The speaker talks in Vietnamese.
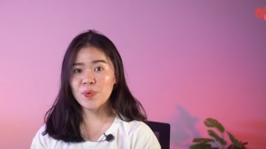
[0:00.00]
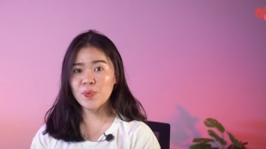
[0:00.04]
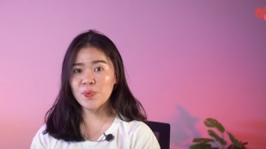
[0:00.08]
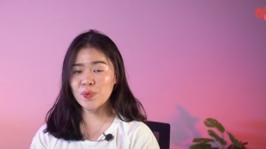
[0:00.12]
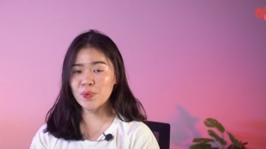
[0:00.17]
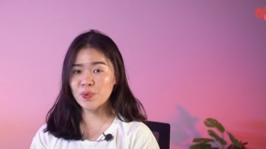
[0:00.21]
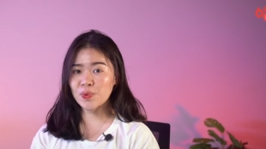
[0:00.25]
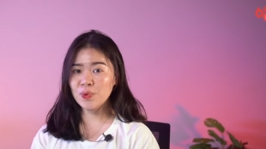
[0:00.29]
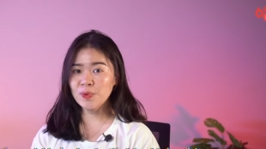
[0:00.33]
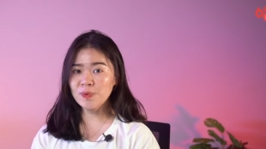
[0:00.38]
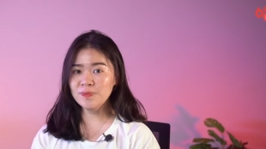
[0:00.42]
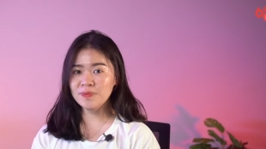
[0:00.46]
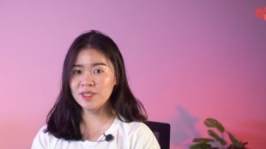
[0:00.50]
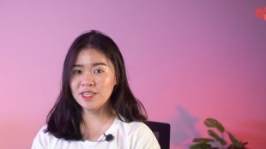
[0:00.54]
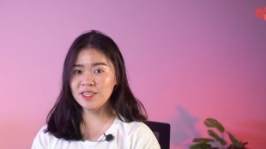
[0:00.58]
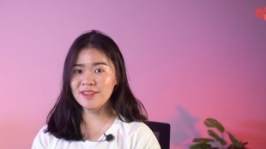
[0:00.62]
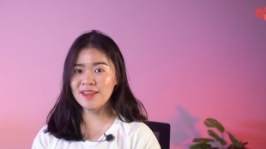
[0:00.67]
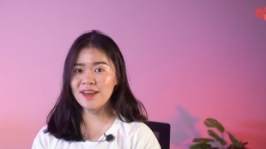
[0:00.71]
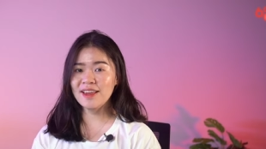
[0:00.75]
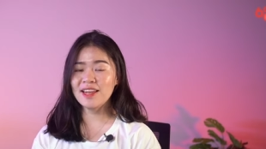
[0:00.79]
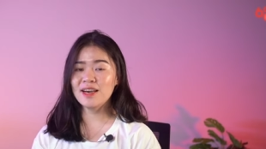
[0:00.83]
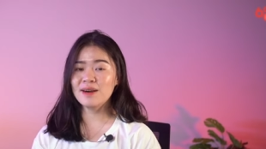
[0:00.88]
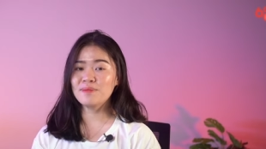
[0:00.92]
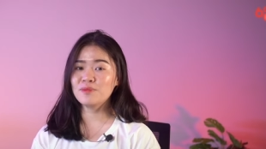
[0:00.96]
Cuối cùng thì
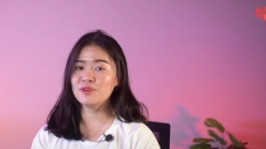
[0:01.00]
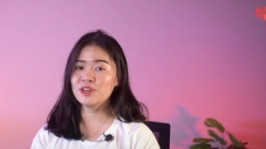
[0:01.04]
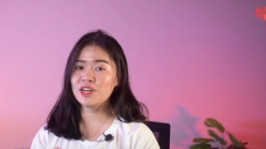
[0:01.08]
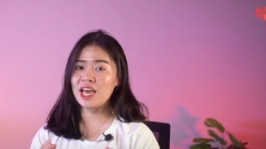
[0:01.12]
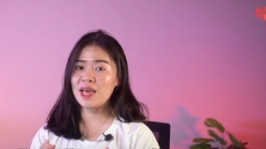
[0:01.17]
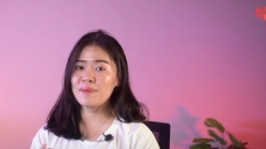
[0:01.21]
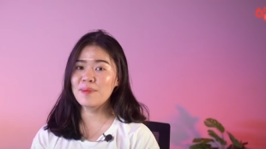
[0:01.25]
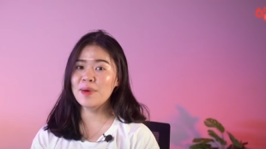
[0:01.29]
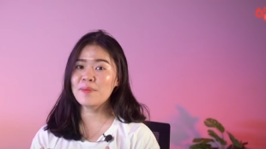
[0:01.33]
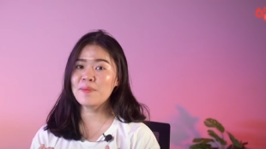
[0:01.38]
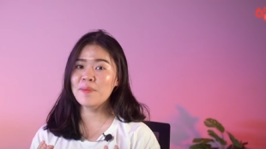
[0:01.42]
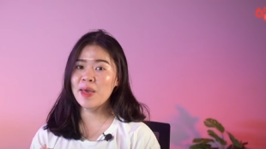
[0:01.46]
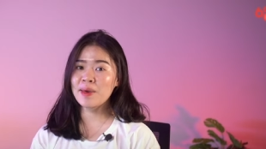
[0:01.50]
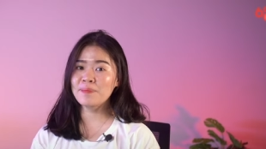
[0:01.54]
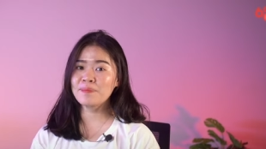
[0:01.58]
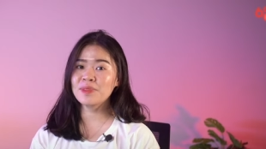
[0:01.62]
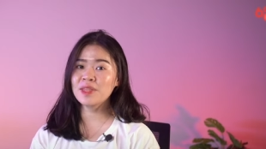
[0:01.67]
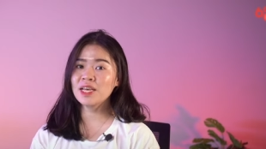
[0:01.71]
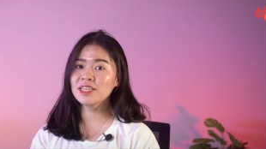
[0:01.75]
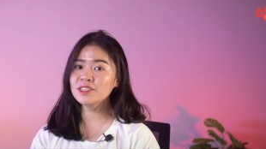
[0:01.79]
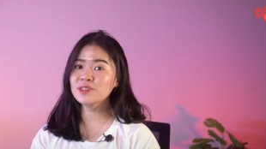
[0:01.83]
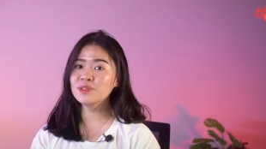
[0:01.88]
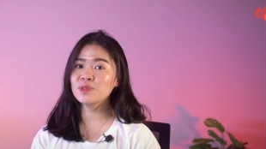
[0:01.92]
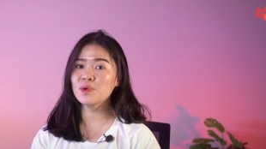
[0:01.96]
đây là một
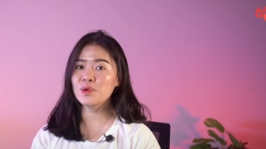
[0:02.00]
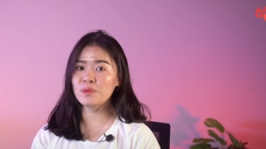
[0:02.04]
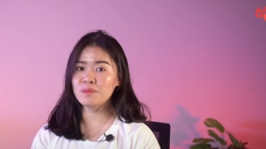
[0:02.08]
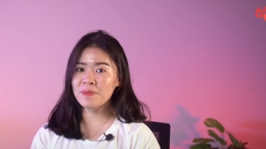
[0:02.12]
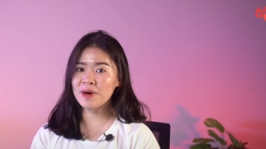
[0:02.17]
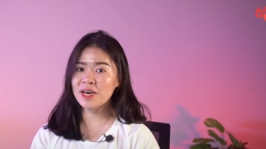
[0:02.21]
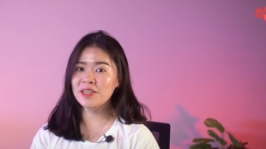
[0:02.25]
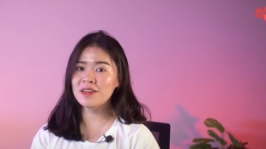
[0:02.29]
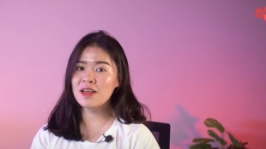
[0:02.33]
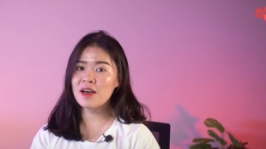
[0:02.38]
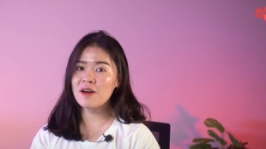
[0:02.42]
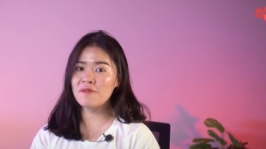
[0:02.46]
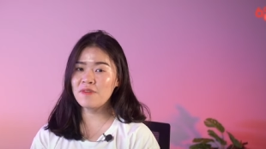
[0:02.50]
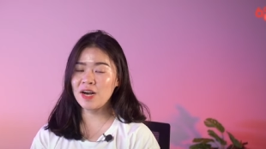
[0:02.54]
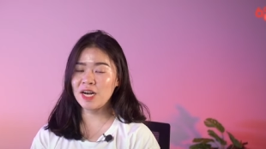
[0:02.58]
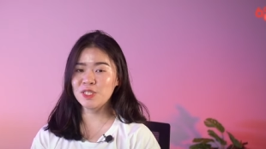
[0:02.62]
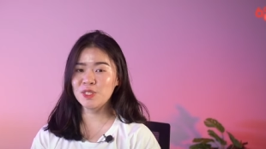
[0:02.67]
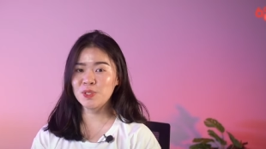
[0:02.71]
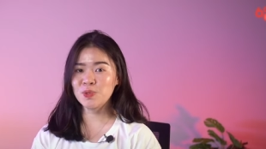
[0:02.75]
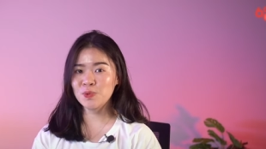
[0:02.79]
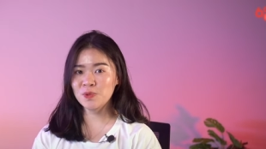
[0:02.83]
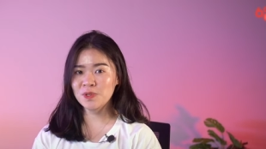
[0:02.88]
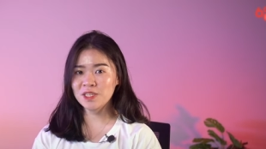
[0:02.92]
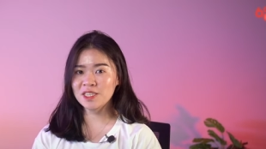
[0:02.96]
MMM dex nổi bật và
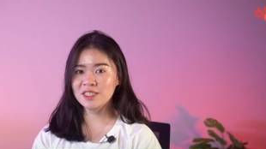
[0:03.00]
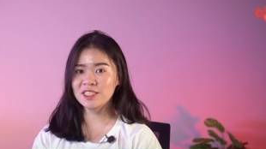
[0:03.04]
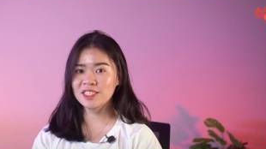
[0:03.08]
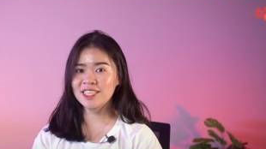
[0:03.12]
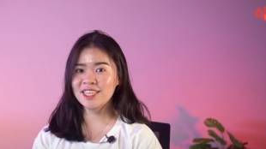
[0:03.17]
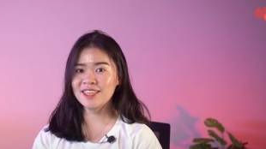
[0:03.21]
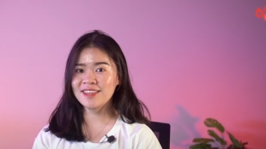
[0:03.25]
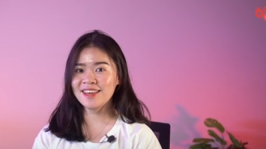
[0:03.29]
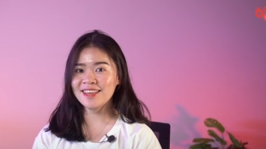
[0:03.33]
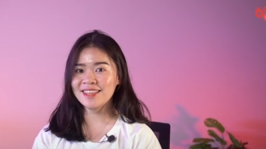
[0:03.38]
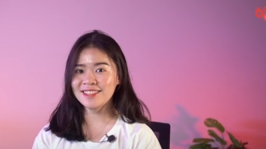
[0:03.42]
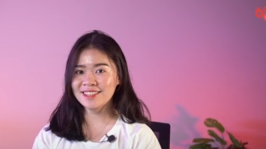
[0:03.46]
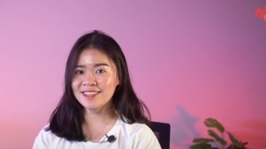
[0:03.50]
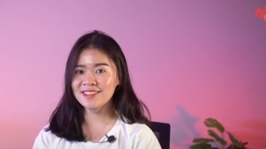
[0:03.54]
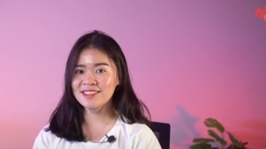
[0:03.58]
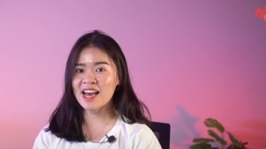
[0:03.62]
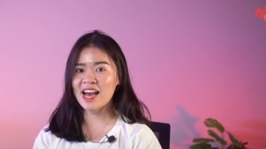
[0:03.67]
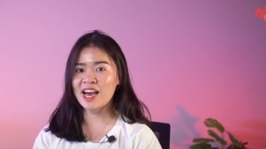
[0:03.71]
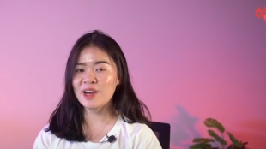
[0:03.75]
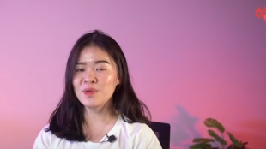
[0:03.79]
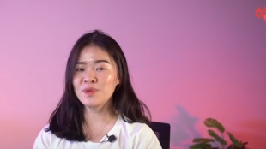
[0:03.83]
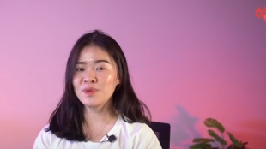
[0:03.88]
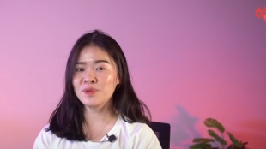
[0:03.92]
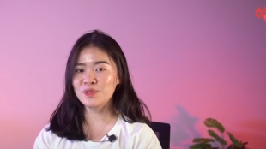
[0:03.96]
chủ lực trên hệ sinh
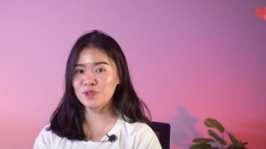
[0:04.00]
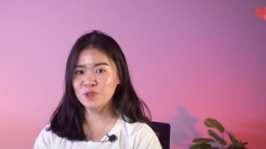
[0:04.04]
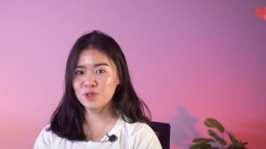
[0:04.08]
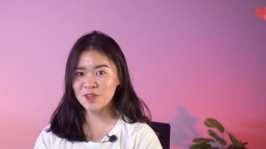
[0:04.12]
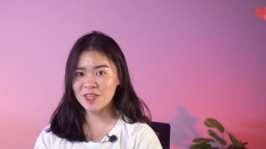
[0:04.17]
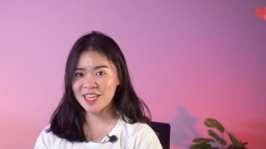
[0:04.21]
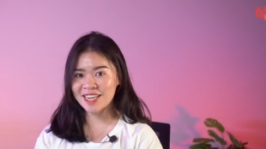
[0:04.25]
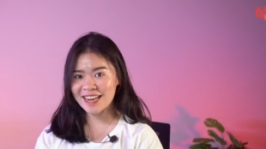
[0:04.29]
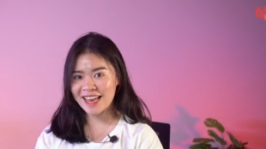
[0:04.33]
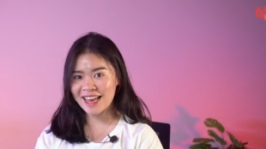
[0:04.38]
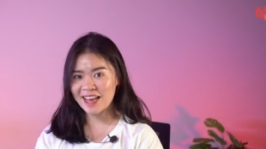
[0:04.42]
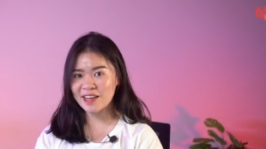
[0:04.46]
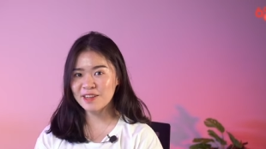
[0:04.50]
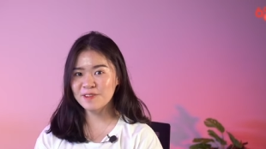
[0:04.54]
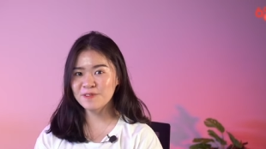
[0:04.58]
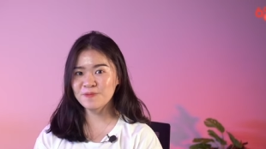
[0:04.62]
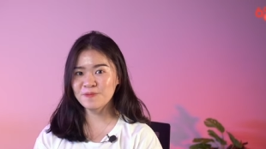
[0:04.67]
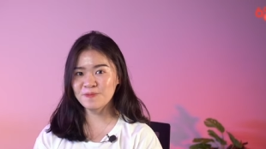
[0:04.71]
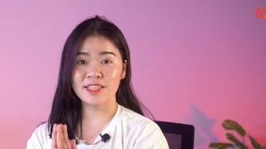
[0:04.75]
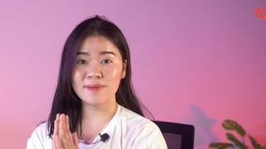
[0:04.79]
thái của Solana.